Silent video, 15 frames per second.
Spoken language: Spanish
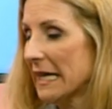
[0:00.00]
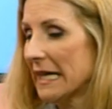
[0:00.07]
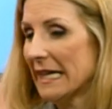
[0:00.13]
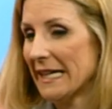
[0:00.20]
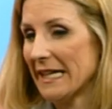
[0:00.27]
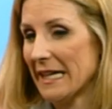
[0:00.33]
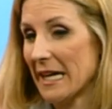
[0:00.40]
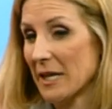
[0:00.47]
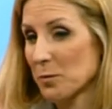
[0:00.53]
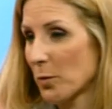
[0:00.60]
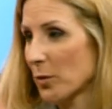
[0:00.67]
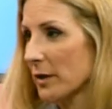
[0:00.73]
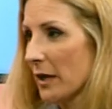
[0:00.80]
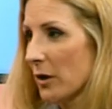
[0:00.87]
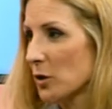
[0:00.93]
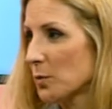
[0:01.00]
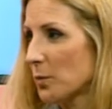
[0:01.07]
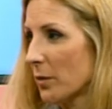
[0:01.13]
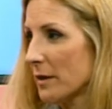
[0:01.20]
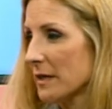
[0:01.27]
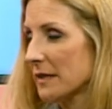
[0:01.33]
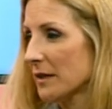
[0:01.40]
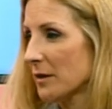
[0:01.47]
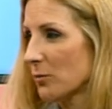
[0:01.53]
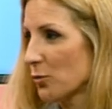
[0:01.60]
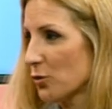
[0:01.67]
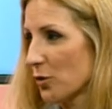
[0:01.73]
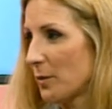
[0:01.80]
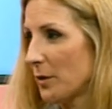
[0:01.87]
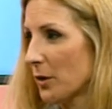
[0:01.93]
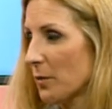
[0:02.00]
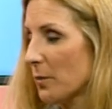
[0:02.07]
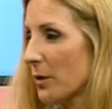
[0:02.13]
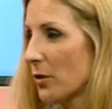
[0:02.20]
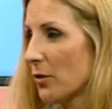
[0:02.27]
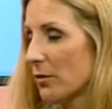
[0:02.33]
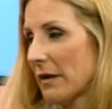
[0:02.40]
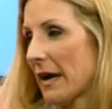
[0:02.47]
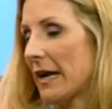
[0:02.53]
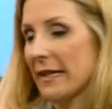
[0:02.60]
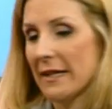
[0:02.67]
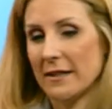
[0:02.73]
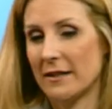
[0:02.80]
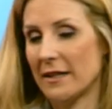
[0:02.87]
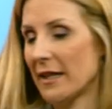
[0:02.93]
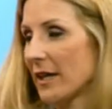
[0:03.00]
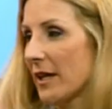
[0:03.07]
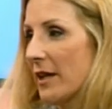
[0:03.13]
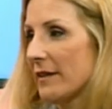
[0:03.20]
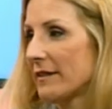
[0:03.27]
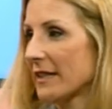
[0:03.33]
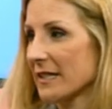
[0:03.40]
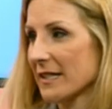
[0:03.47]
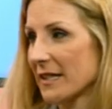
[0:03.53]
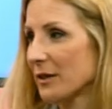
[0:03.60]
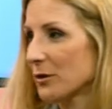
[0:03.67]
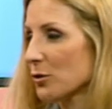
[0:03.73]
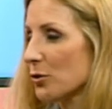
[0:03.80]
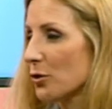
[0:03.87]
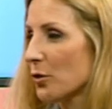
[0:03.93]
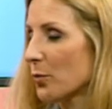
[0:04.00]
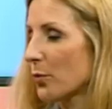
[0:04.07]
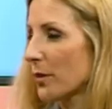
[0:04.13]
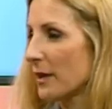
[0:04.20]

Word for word: Y es porque los pobres tienen mucho picor, pero alguien de tres añitos no lo